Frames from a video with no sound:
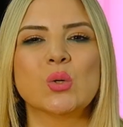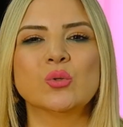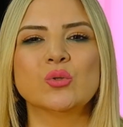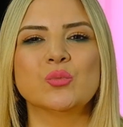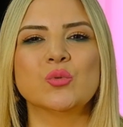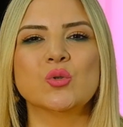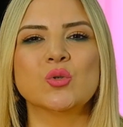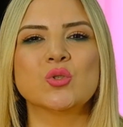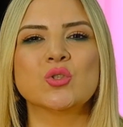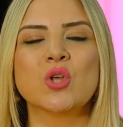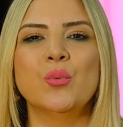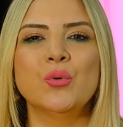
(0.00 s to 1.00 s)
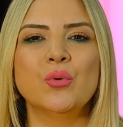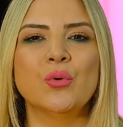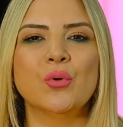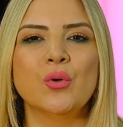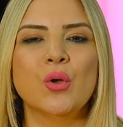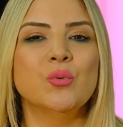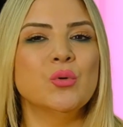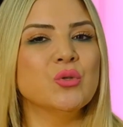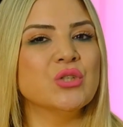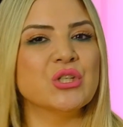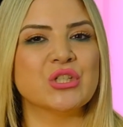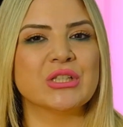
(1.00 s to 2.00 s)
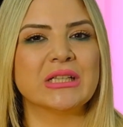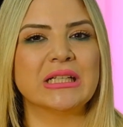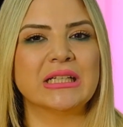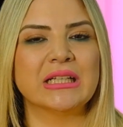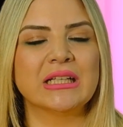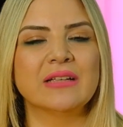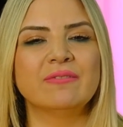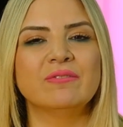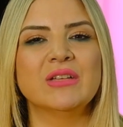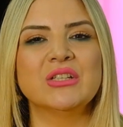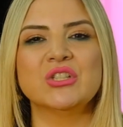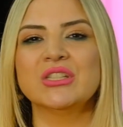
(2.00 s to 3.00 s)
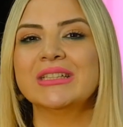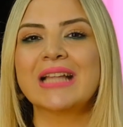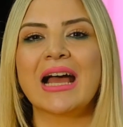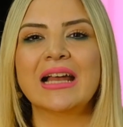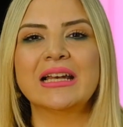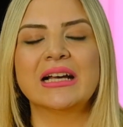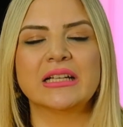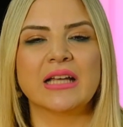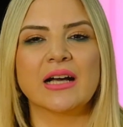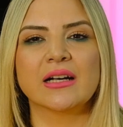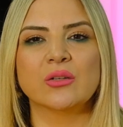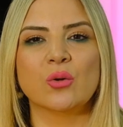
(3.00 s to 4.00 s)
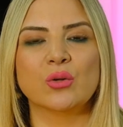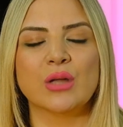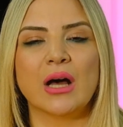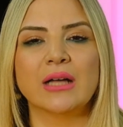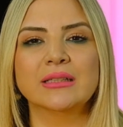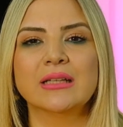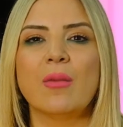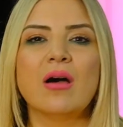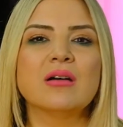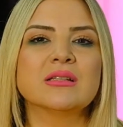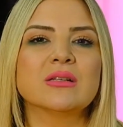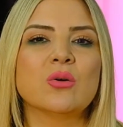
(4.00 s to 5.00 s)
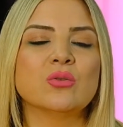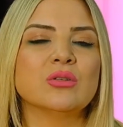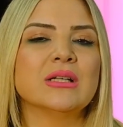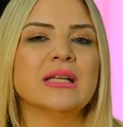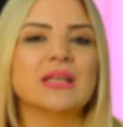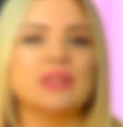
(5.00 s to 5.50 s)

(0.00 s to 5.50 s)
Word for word: Konumuz büyü, büyü çeşitleri ve cinlerle alakalı olan bazı konulara